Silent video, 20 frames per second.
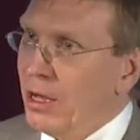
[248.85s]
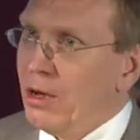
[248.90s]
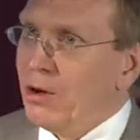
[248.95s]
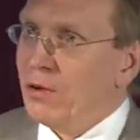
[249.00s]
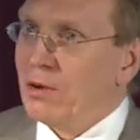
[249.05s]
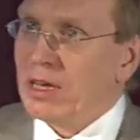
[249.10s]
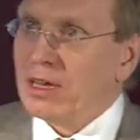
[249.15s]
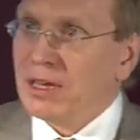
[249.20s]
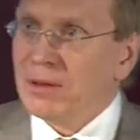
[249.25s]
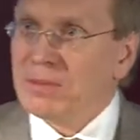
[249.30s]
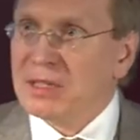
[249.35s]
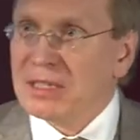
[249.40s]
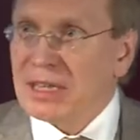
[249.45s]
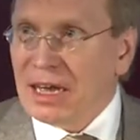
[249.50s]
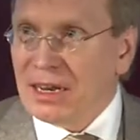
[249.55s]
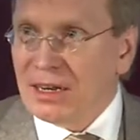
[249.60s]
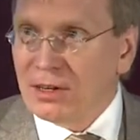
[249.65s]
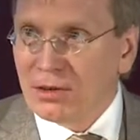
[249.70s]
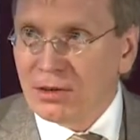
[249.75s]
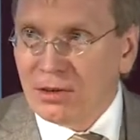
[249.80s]
Und dann gibt es
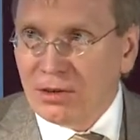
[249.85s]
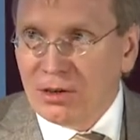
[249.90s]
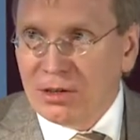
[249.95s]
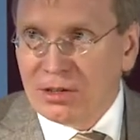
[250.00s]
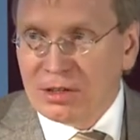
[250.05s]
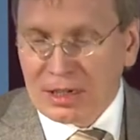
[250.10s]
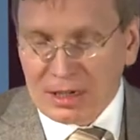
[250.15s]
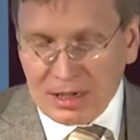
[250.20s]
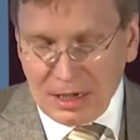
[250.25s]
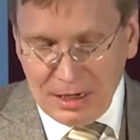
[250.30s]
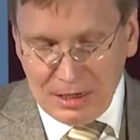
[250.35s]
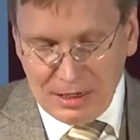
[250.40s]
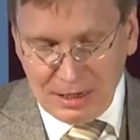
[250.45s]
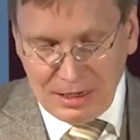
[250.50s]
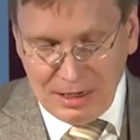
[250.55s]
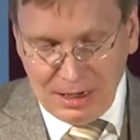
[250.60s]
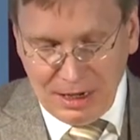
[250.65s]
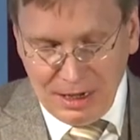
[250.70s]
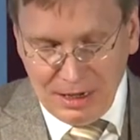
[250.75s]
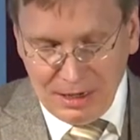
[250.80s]
andere Häuser, gerade
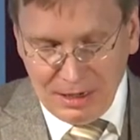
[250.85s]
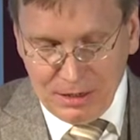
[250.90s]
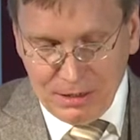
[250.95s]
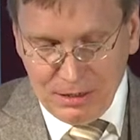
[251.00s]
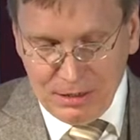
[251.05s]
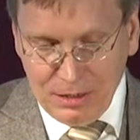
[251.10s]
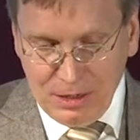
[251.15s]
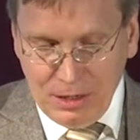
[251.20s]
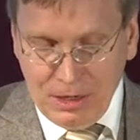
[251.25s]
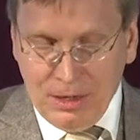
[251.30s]
kleine,